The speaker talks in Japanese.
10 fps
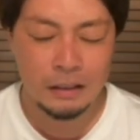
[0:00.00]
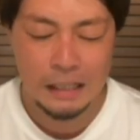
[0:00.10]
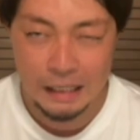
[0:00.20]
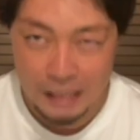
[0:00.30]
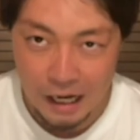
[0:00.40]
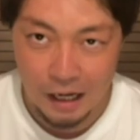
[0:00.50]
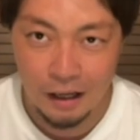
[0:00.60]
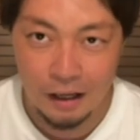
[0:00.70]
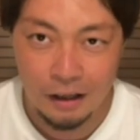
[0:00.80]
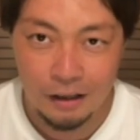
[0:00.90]
ただ、
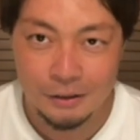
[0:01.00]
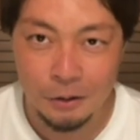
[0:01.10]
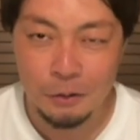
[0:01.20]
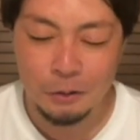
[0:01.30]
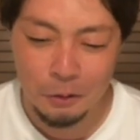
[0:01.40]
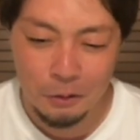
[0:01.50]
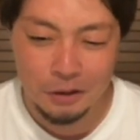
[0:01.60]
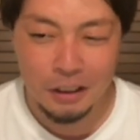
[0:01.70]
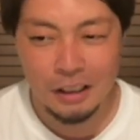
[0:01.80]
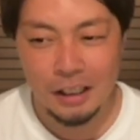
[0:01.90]
それを
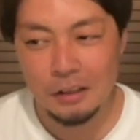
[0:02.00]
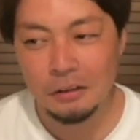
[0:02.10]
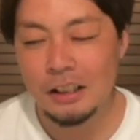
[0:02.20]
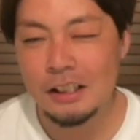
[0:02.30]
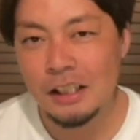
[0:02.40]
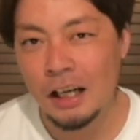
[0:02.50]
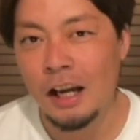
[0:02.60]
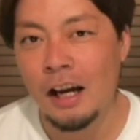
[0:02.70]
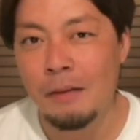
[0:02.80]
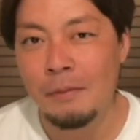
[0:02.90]
通ってきた人たちな
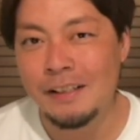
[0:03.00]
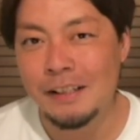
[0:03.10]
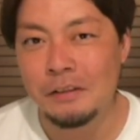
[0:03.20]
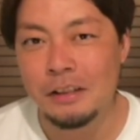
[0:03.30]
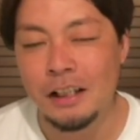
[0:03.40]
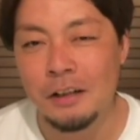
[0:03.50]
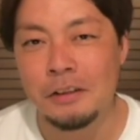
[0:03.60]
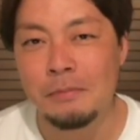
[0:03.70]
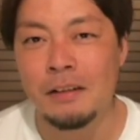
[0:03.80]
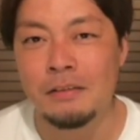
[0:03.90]
ら、めちゃくちゃ楽
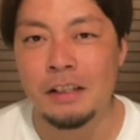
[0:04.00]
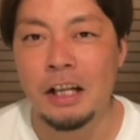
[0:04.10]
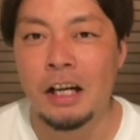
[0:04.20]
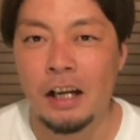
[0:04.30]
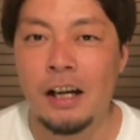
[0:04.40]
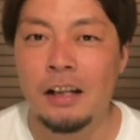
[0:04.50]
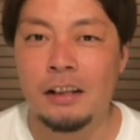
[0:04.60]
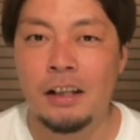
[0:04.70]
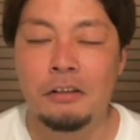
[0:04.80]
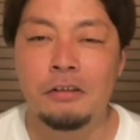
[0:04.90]
しめるんじゃないか
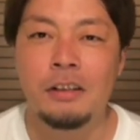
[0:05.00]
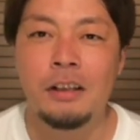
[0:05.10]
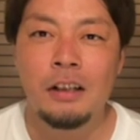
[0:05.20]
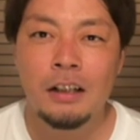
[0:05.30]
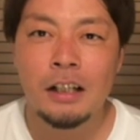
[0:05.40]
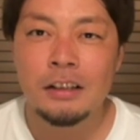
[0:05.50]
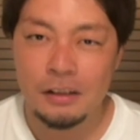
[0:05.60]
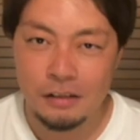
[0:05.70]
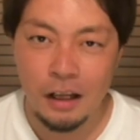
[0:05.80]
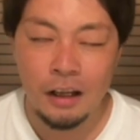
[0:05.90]
なっていう感じ
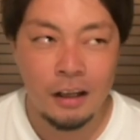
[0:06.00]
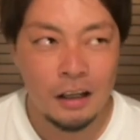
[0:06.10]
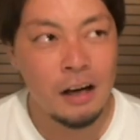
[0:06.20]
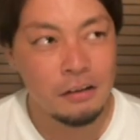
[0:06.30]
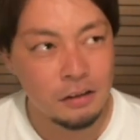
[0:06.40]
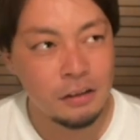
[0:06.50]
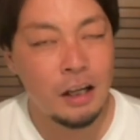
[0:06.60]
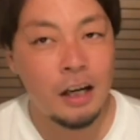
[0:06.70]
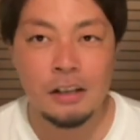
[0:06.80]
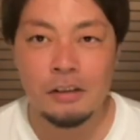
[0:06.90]
ですね。軽く
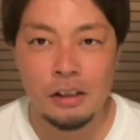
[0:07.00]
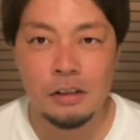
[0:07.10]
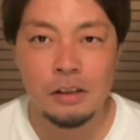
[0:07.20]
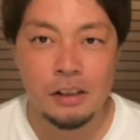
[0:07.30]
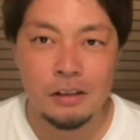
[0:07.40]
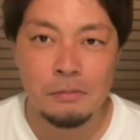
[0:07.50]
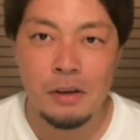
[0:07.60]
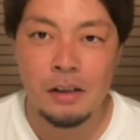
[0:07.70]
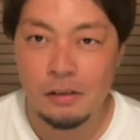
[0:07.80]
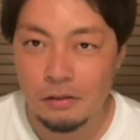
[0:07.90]
あらすじを説
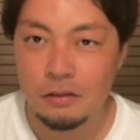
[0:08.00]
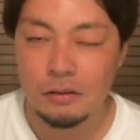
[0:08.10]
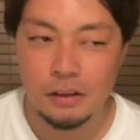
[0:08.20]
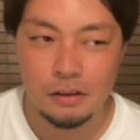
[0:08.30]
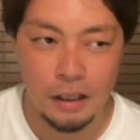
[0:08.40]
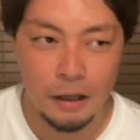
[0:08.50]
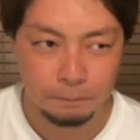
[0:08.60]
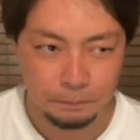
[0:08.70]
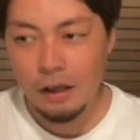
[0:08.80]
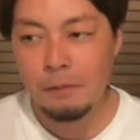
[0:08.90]
明するとです
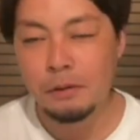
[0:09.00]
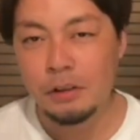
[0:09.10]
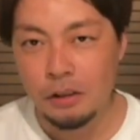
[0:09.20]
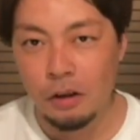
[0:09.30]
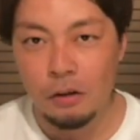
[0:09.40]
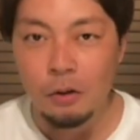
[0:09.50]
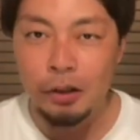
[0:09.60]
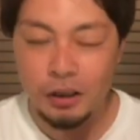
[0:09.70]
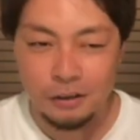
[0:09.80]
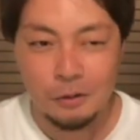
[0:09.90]
ね、キャンプ好きの
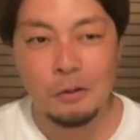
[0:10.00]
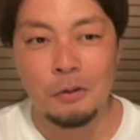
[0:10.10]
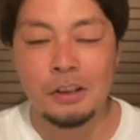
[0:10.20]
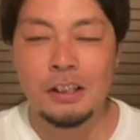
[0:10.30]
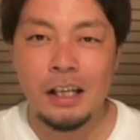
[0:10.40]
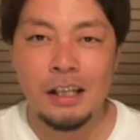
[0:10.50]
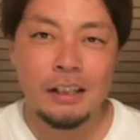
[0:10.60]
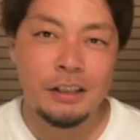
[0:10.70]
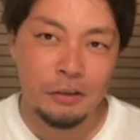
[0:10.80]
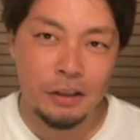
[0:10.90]
5人、高校時代
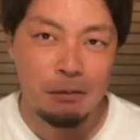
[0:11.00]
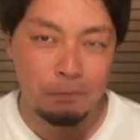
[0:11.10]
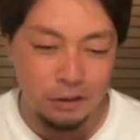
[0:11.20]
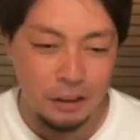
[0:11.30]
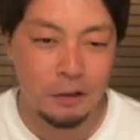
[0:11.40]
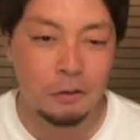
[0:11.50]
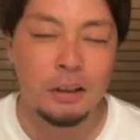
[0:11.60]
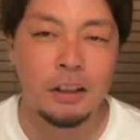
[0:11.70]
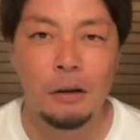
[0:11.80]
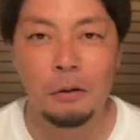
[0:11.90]
一緒にキャンプしてた5
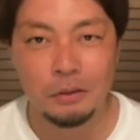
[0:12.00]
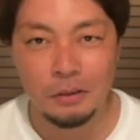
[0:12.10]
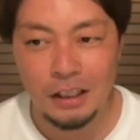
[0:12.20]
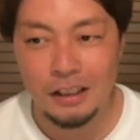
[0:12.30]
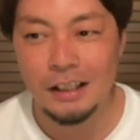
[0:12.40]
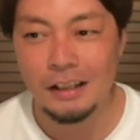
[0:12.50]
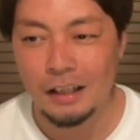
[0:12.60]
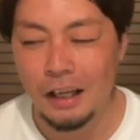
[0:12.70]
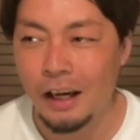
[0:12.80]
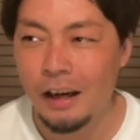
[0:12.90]
人が大人に
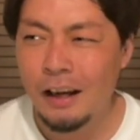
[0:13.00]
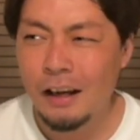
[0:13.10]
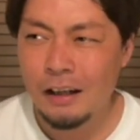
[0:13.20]
なって、